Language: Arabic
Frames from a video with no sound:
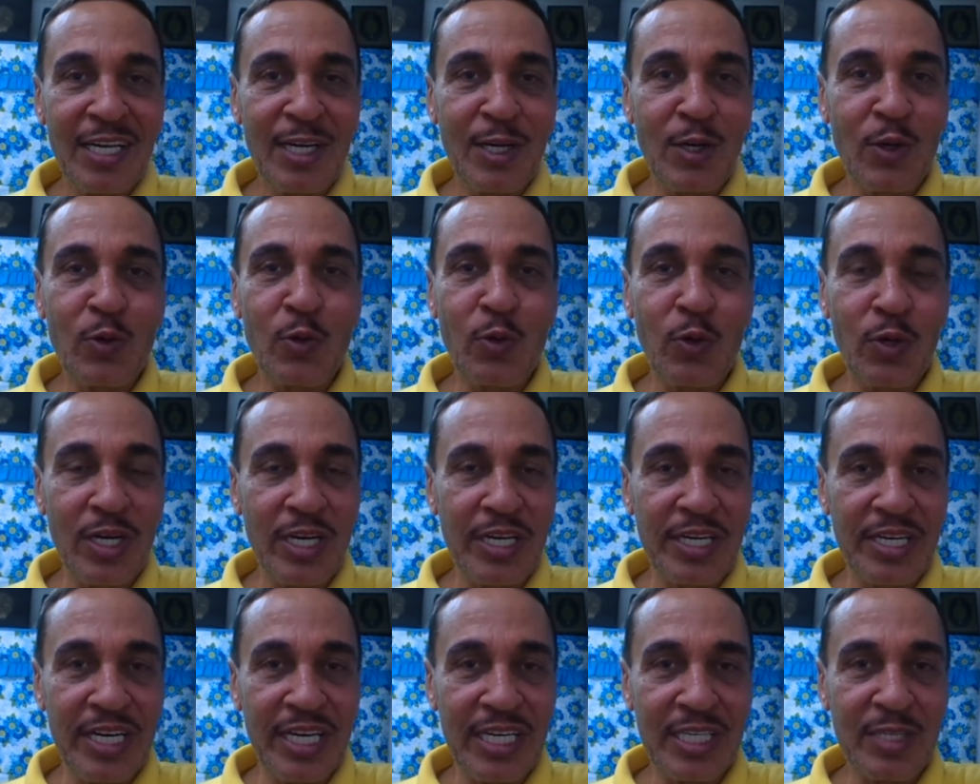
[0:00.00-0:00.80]

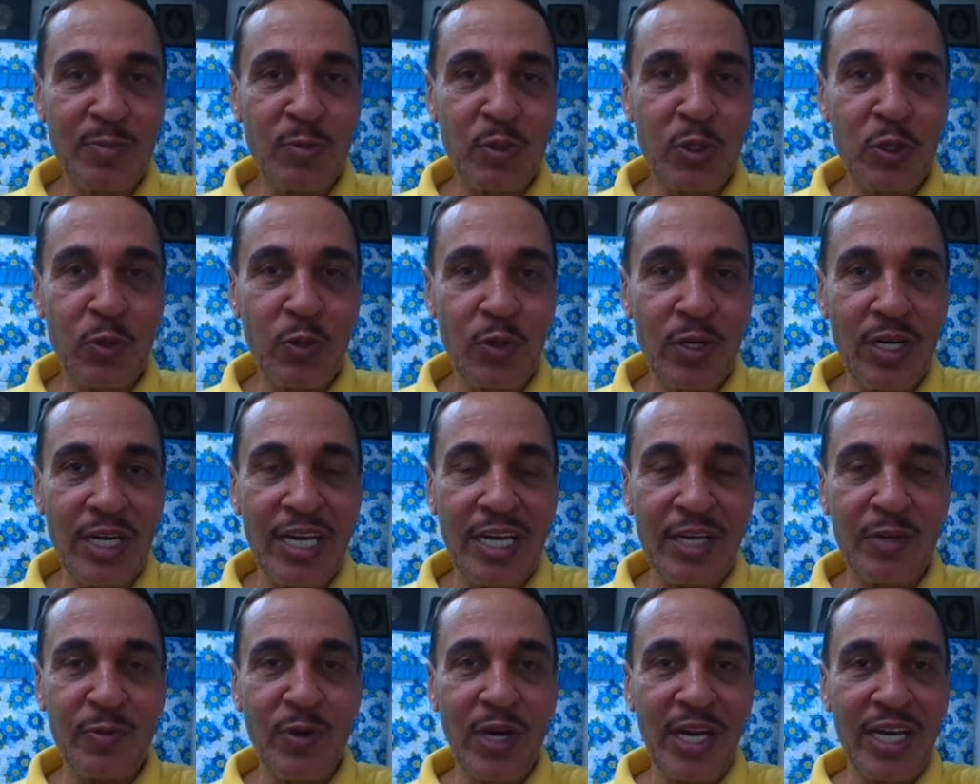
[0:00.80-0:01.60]
لكل الناس مش كل
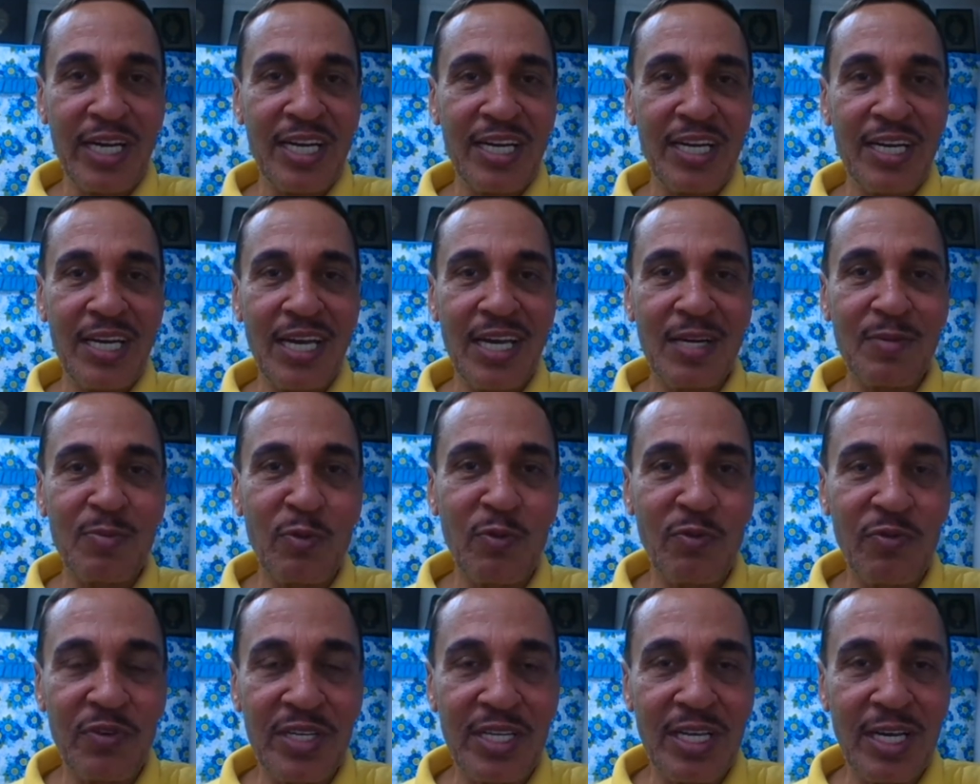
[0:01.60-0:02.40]
أنواع العلاج
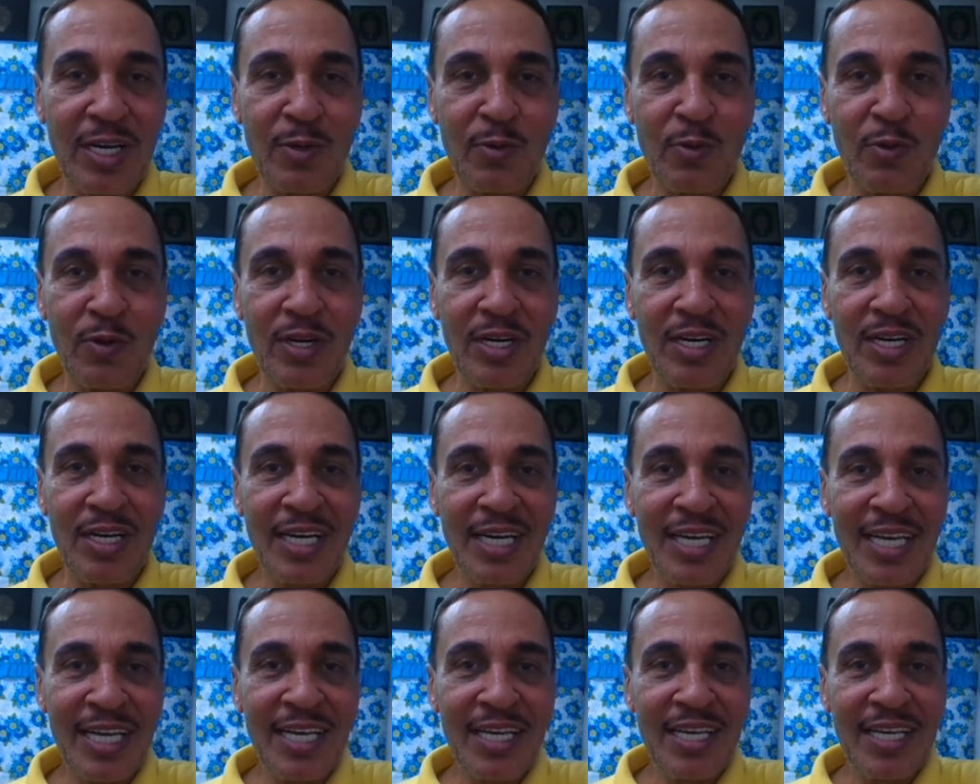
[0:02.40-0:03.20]
مفيدة لكل
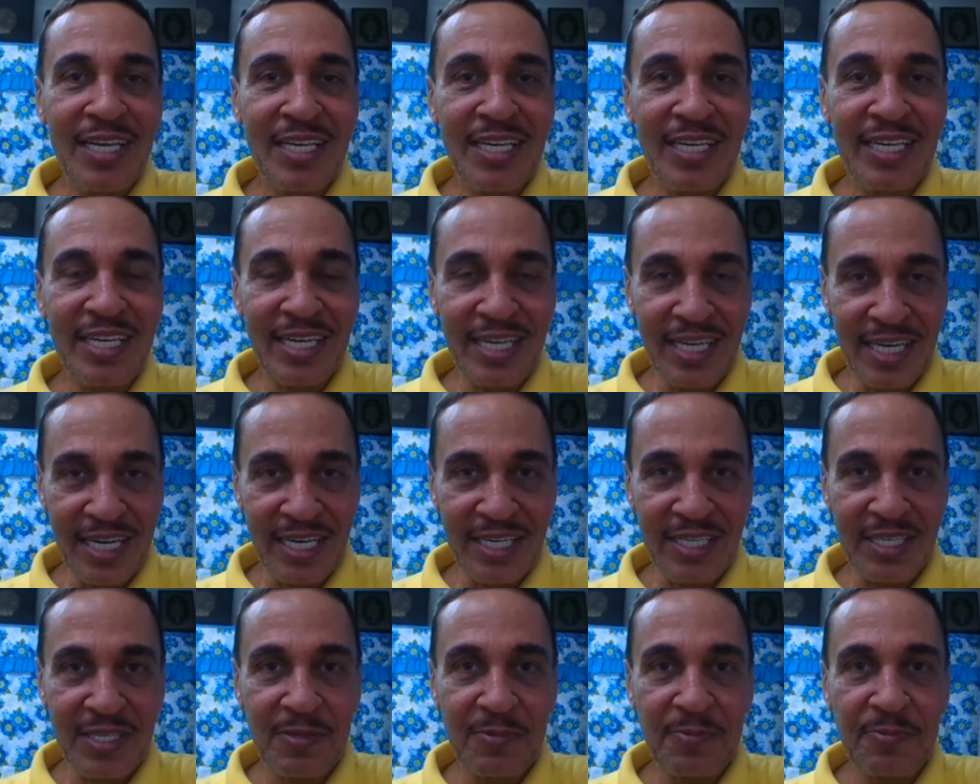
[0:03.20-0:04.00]

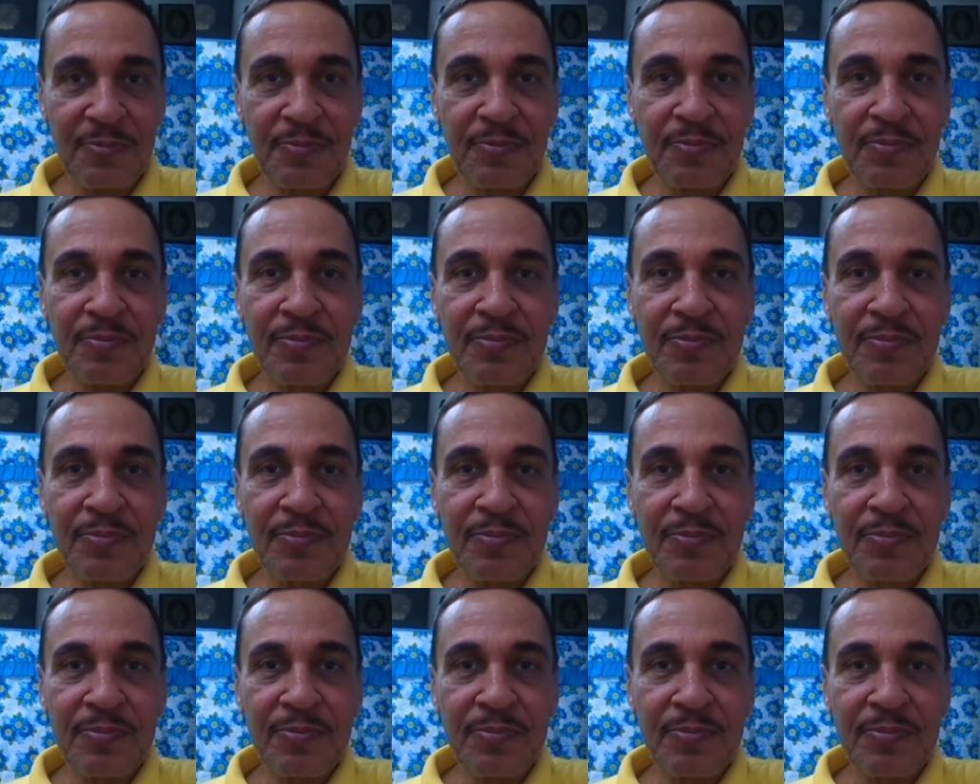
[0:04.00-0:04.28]
الناس